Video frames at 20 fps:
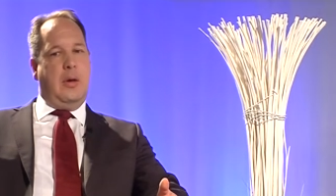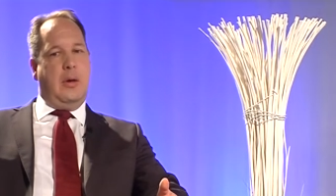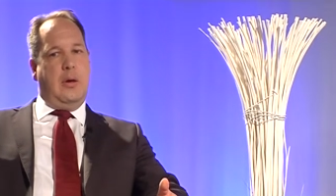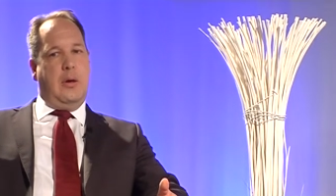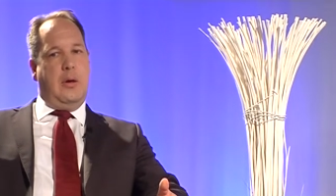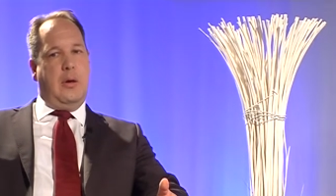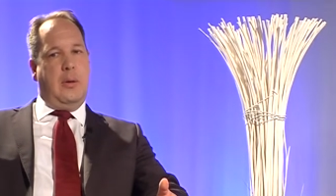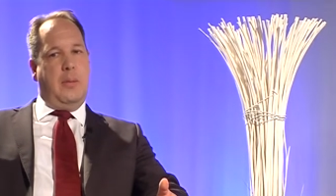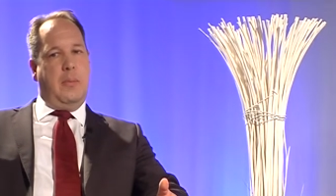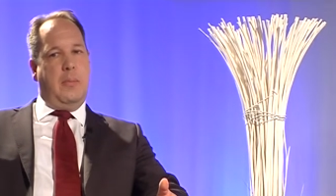
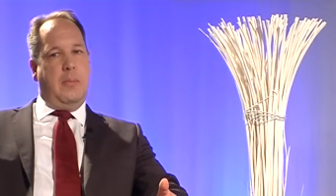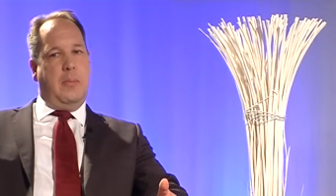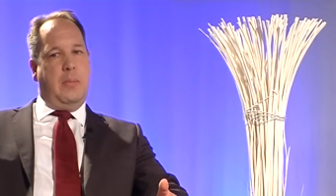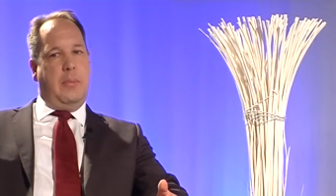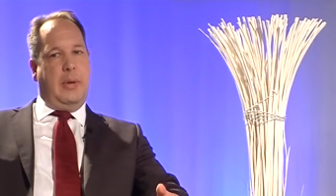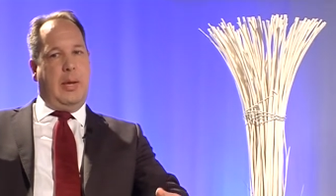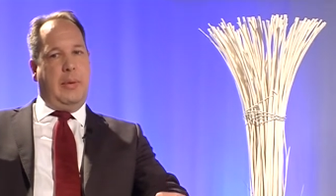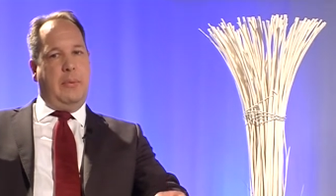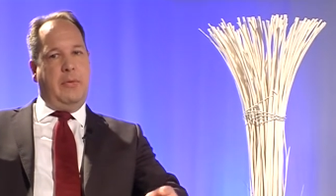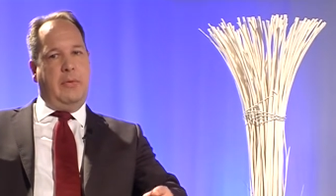Ähm,
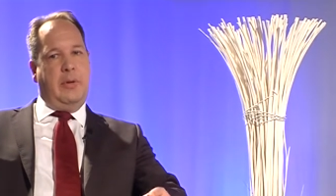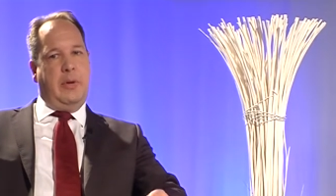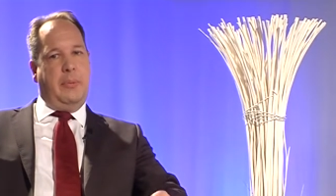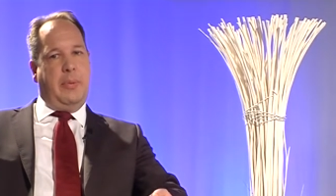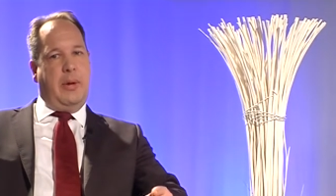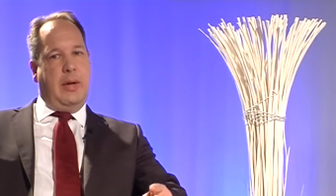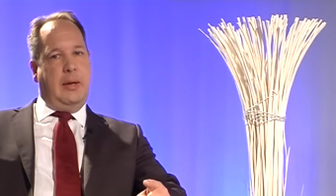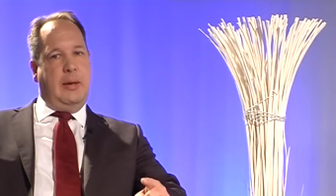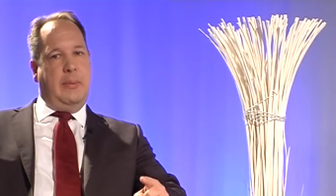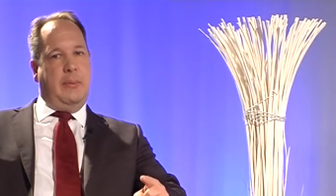bleiben wir wieder
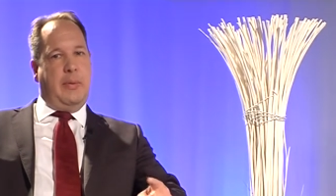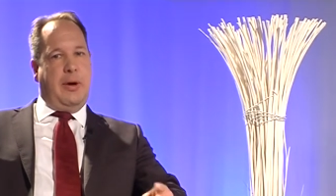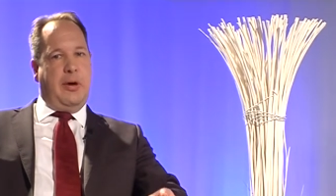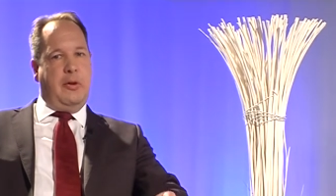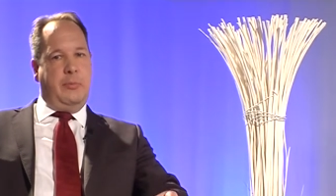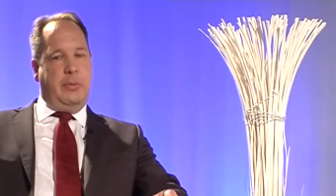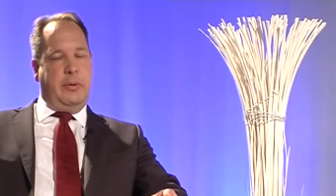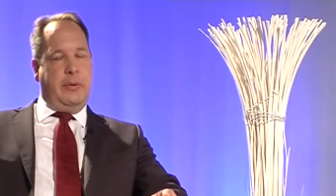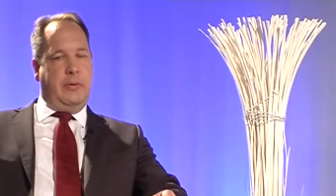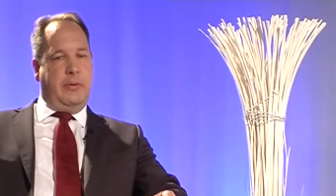bei dem
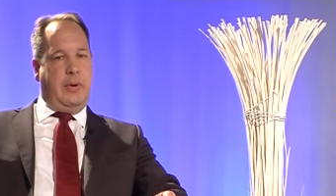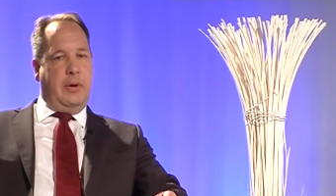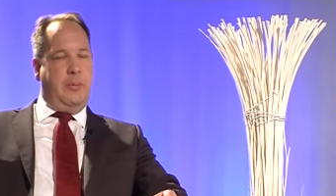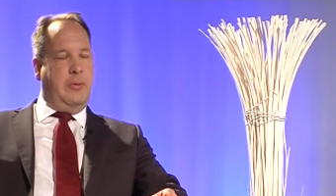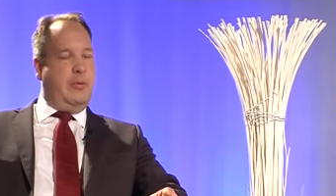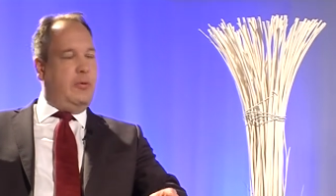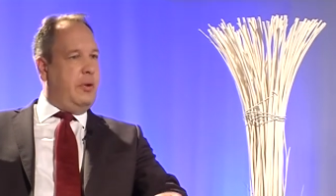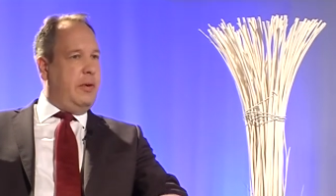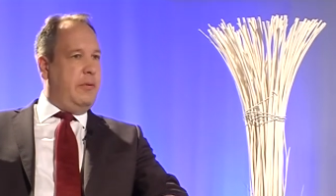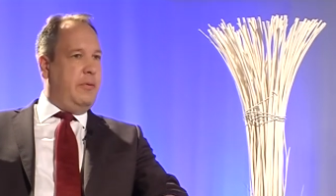Beispielsfall
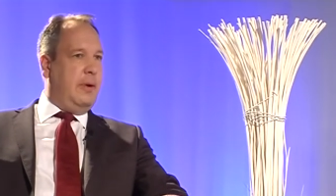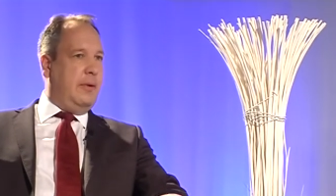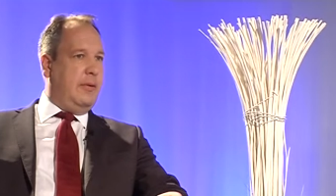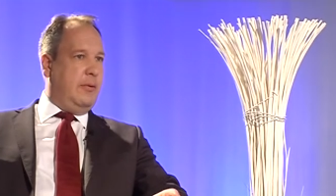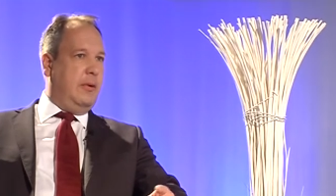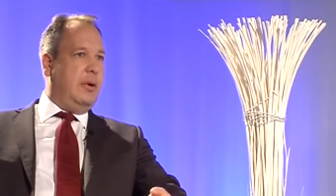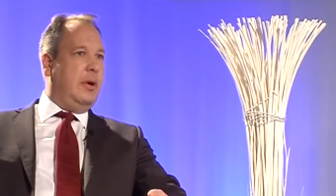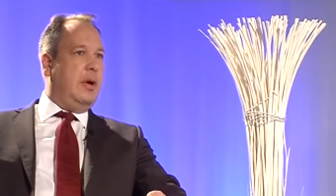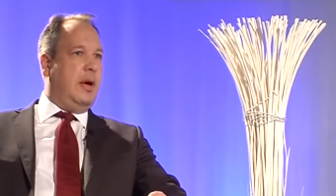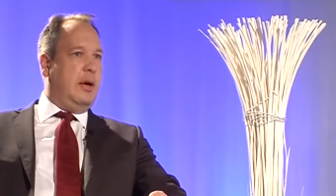mit Chefarzt
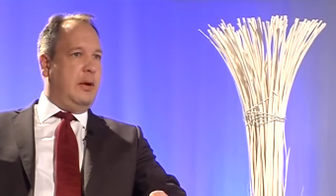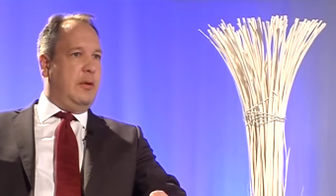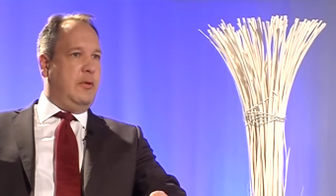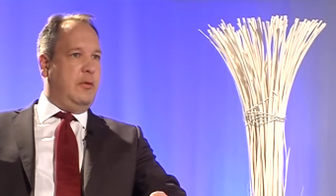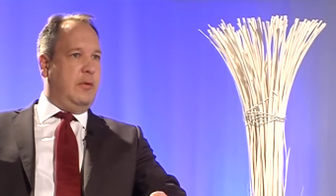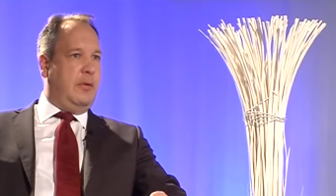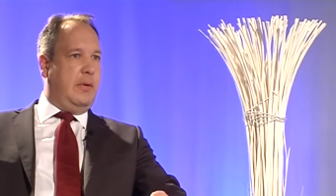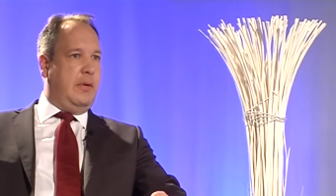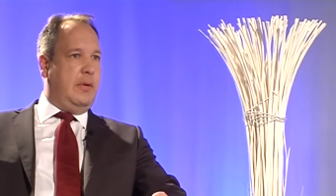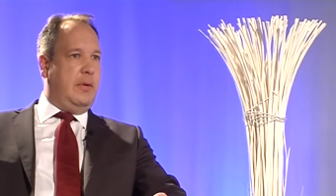und
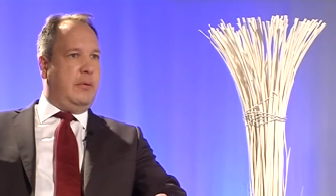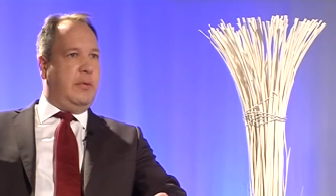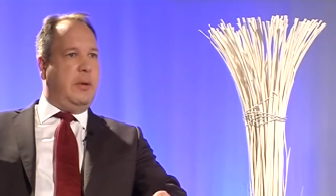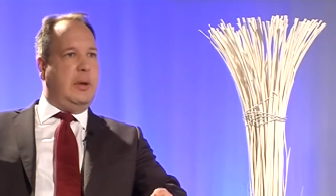Krankenschwester.